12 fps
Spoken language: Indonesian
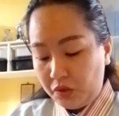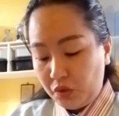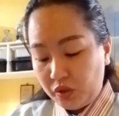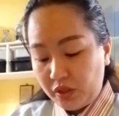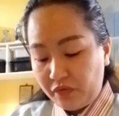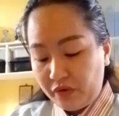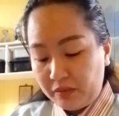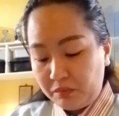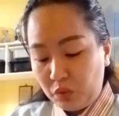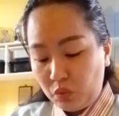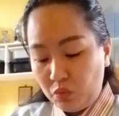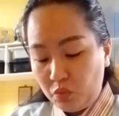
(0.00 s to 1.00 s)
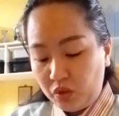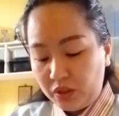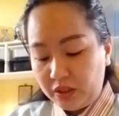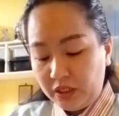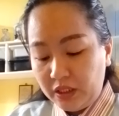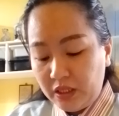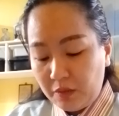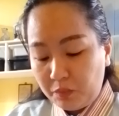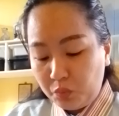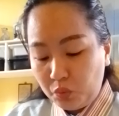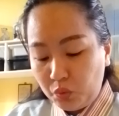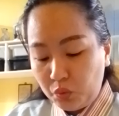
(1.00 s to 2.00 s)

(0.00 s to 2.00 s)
Yosafat berumur 35